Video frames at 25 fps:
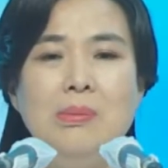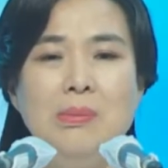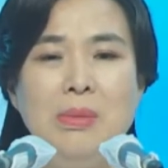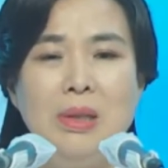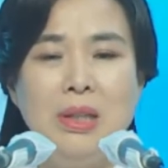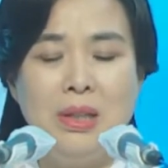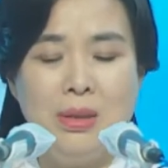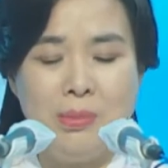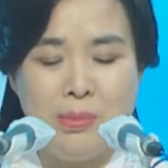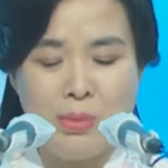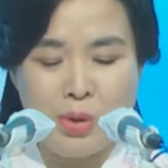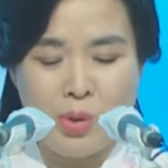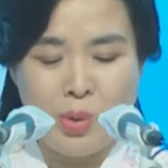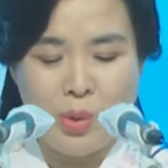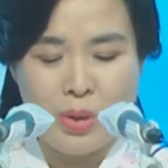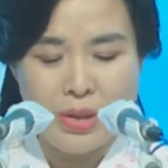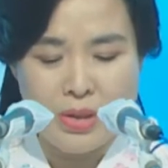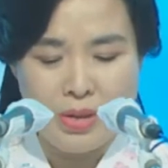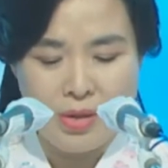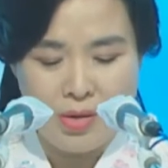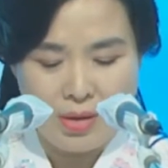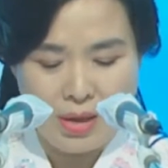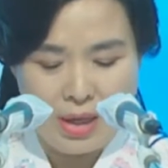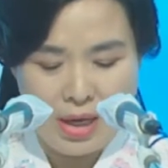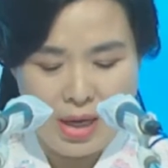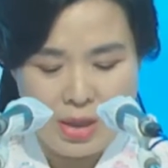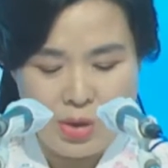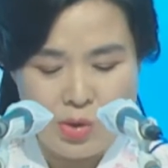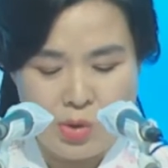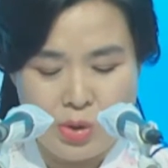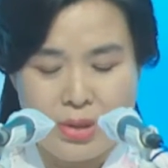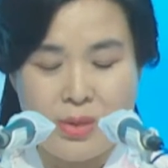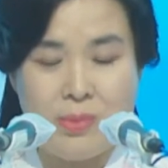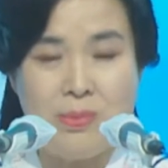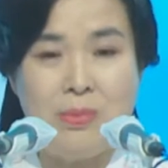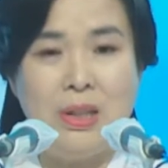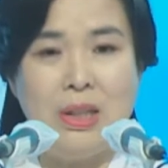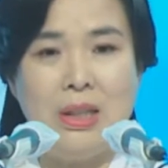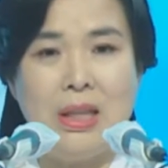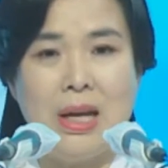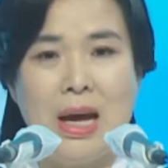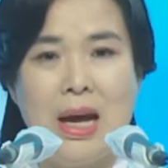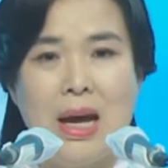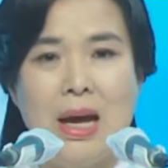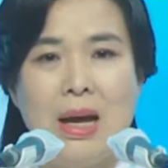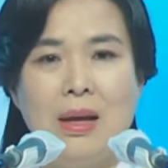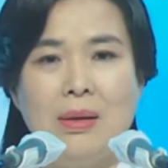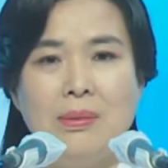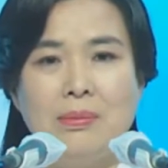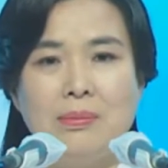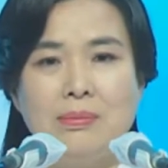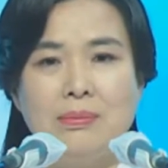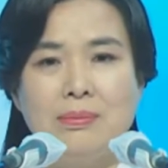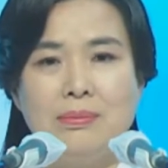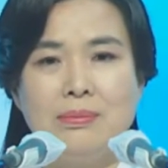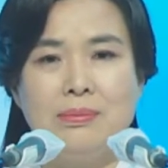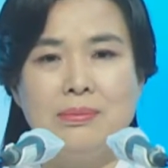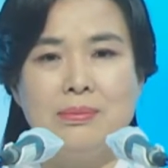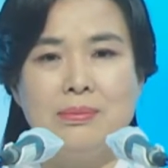神也会看作是信心。